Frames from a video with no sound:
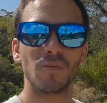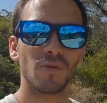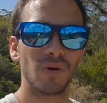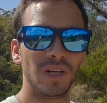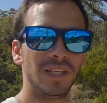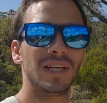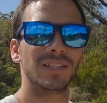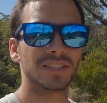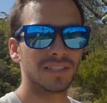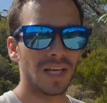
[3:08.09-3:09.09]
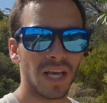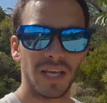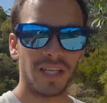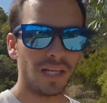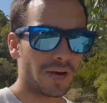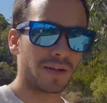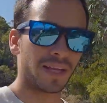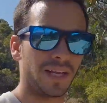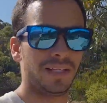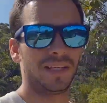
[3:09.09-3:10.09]
muy lindas y la
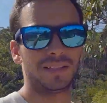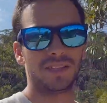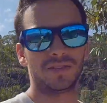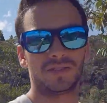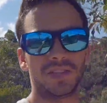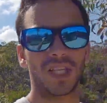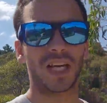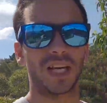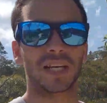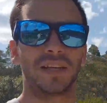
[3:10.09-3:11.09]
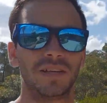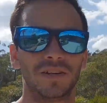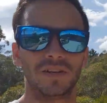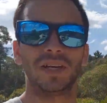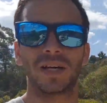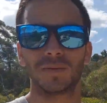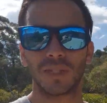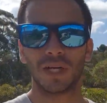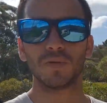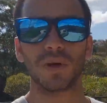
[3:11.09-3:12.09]
verdad que las distancias no son tan largas. Desde donde
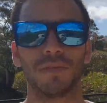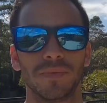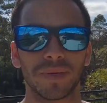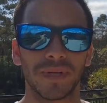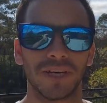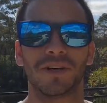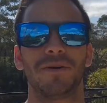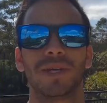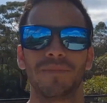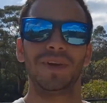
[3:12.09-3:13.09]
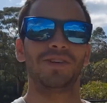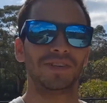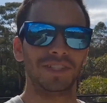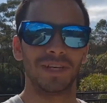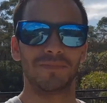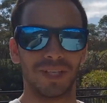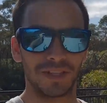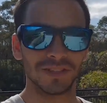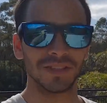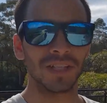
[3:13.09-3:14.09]
dejamos el auto al primer mirador había menos de 100
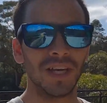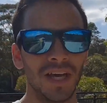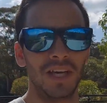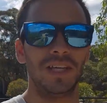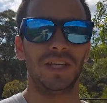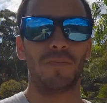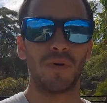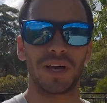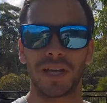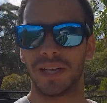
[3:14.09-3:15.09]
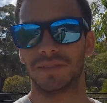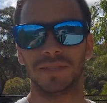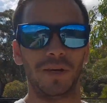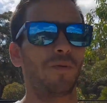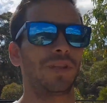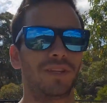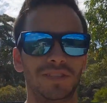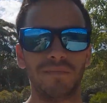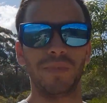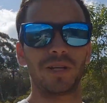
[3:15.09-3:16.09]
metros y después cada 50 o
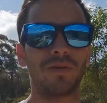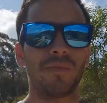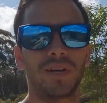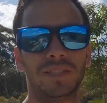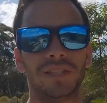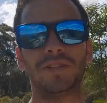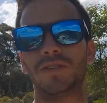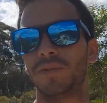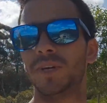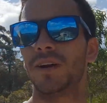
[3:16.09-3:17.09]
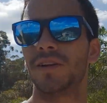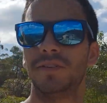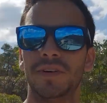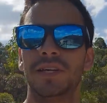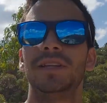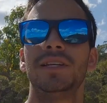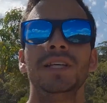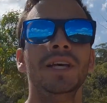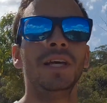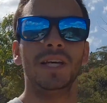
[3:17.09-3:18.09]
100 metros va apareciendo otro mirador diferente
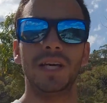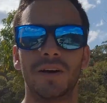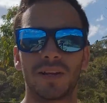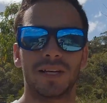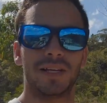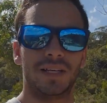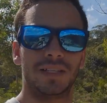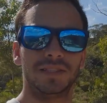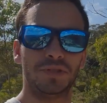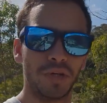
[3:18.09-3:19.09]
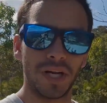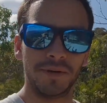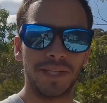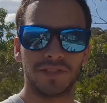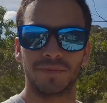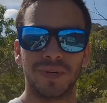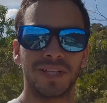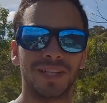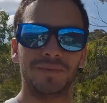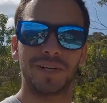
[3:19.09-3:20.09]
y la verdad que si bien las vistas son
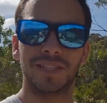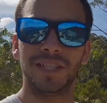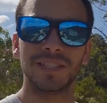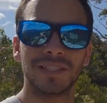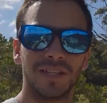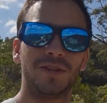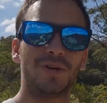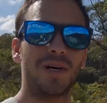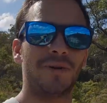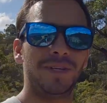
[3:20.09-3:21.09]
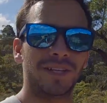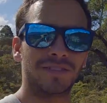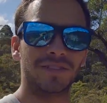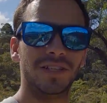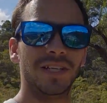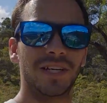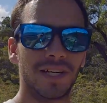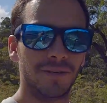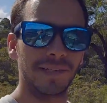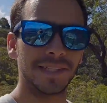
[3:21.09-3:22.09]
bastante parecidas, todas las vistas son
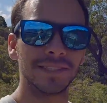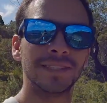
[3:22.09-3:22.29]
increíbles.